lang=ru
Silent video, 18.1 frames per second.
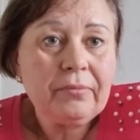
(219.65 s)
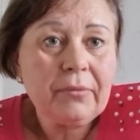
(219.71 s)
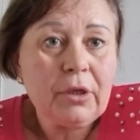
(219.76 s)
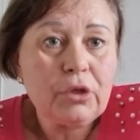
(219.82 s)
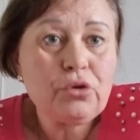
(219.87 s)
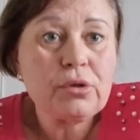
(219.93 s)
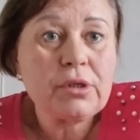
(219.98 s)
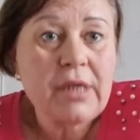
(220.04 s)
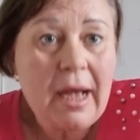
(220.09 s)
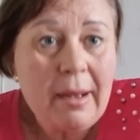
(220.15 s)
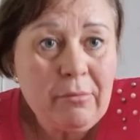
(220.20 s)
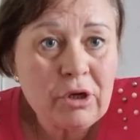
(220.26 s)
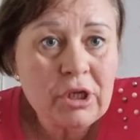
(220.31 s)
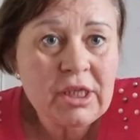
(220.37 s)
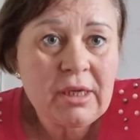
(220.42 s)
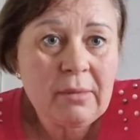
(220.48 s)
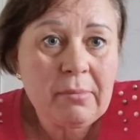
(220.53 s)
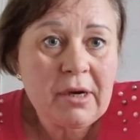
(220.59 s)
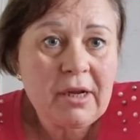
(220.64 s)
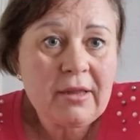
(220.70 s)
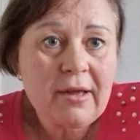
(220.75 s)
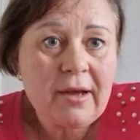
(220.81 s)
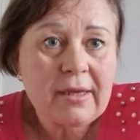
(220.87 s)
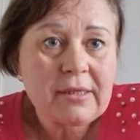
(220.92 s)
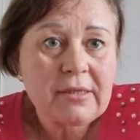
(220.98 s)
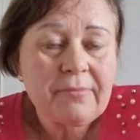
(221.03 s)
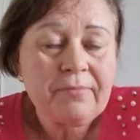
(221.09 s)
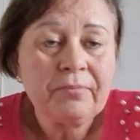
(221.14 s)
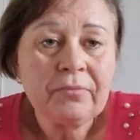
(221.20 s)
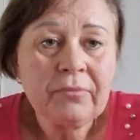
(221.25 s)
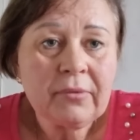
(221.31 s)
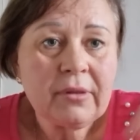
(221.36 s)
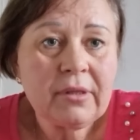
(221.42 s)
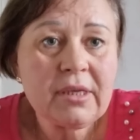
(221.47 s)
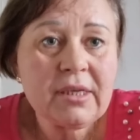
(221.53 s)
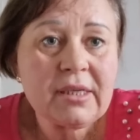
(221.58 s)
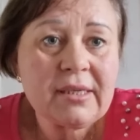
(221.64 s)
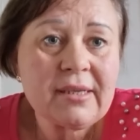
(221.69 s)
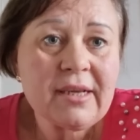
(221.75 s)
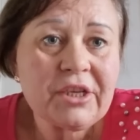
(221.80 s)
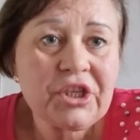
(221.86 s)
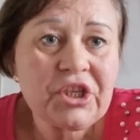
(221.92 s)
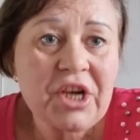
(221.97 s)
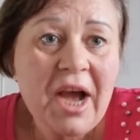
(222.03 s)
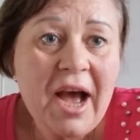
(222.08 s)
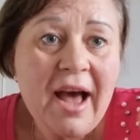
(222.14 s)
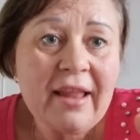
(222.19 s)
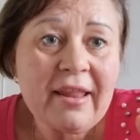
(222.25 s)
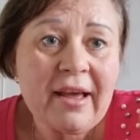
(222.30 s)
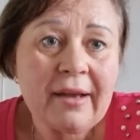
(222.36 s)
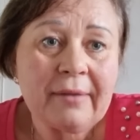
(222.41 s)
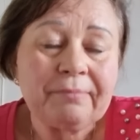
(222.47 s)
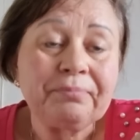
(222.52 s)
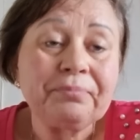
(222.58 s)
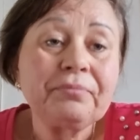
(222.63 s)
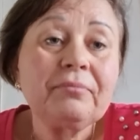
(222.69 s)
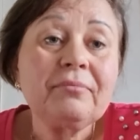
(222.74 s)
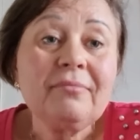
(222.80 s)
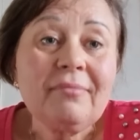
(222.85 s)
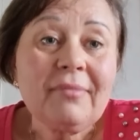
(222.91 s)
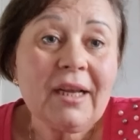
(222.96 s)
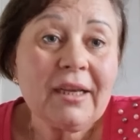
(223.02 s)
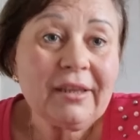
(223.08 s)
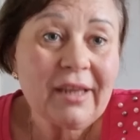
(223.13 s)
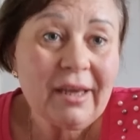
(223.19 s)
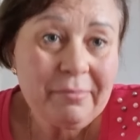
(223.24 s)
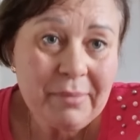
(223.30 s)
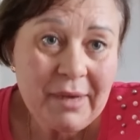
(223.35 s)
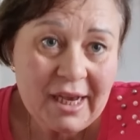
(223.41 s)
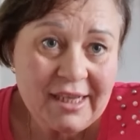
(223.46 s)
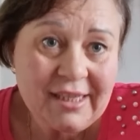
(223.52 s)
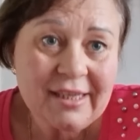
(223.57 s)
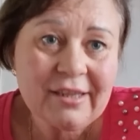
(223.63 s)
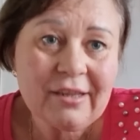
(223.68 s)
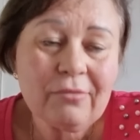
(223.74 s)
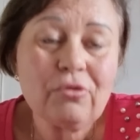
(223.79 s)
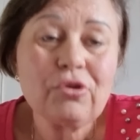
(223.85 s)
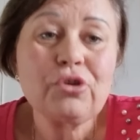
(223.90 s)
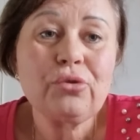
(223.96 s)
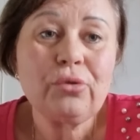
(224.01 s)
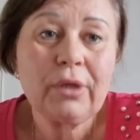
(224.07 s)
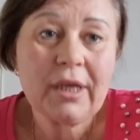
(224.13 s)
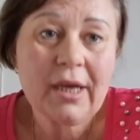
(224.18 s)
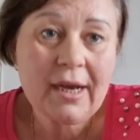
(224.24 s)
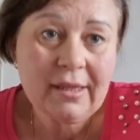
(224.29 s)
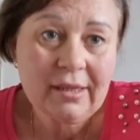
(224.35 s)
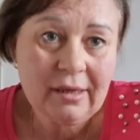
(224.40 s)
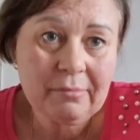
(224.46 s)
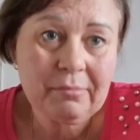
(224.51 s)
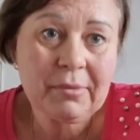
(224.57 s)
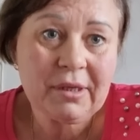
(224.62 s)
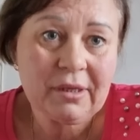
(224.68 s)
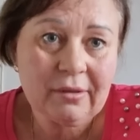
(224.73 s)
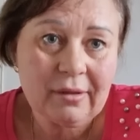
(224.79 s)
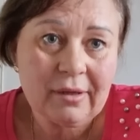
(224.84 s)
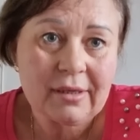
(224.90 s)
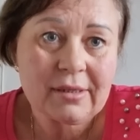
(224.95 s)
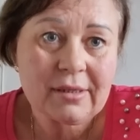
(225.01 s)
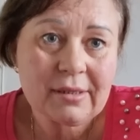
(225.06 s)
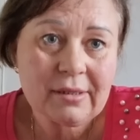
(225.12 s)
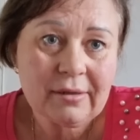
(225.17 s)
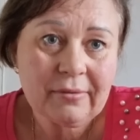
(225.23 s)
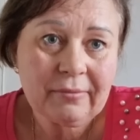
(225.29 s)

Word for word: Ты что, замуж собралась? Ты сначала добейся того, что я добилась.